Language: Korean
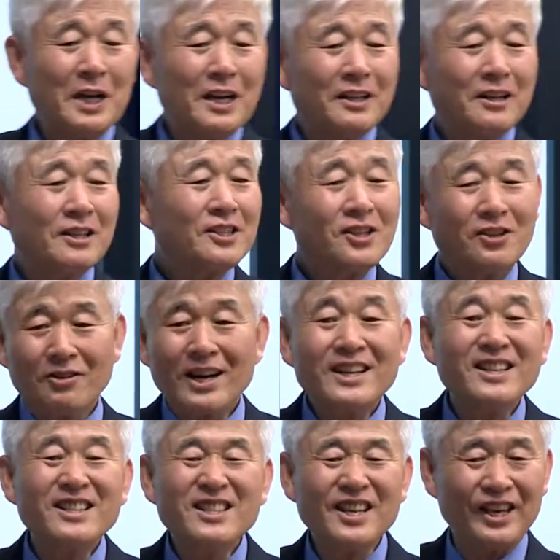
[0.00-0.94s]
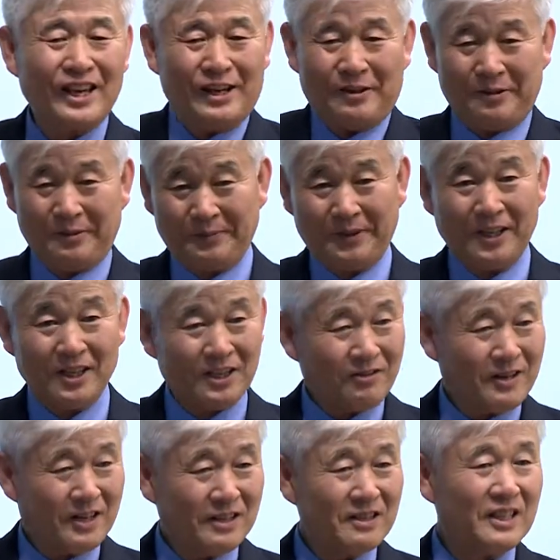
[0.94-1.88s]
열정과 끈기예요.
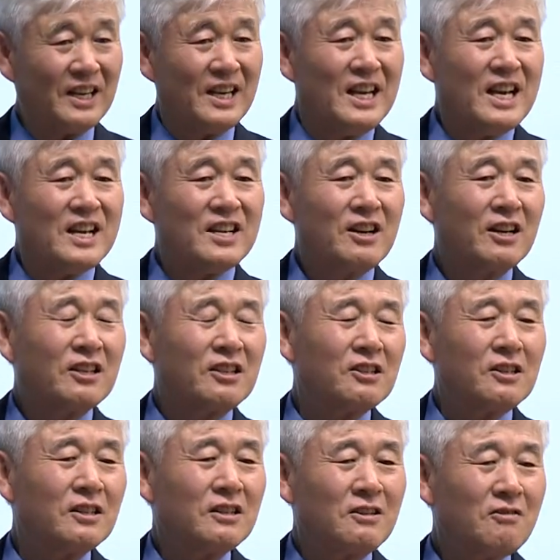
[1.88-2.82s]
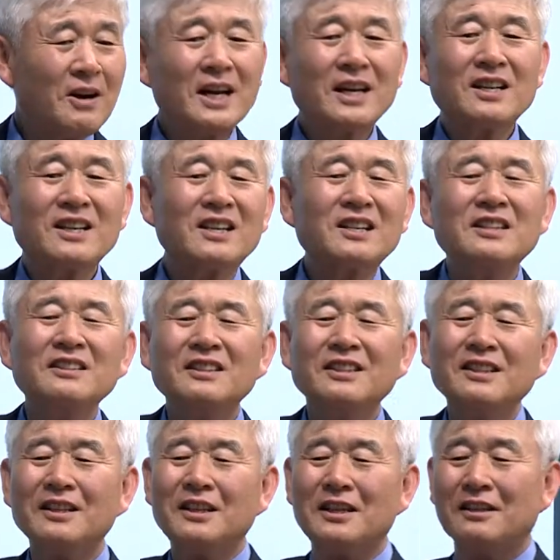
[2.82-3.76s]
열정과 끈기. 열정과
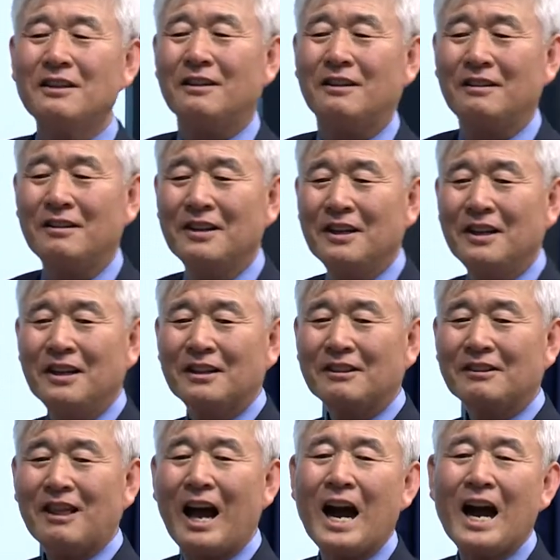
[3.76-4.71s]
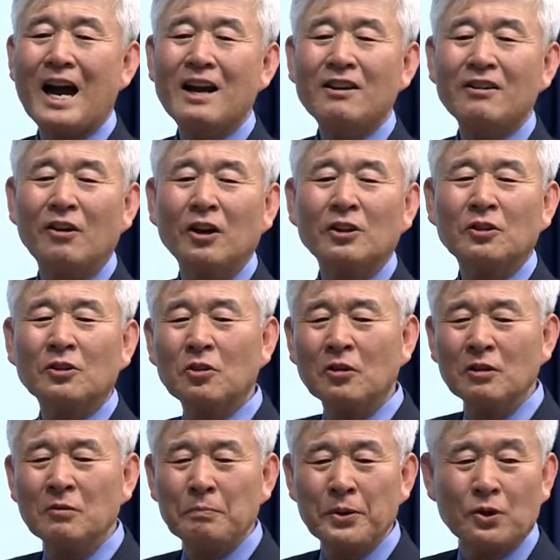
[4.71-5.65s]
끈기를 당할
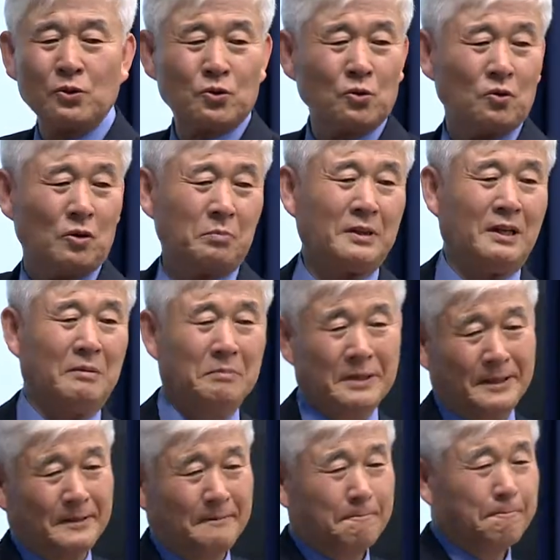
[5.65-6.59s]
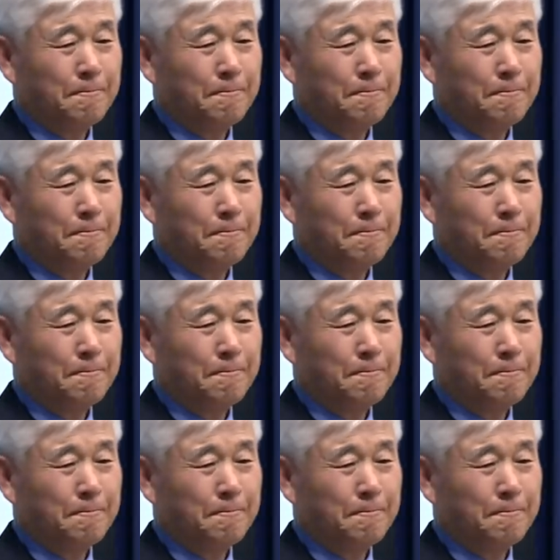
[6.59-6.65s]
어떤 변수도 없단 말이에요.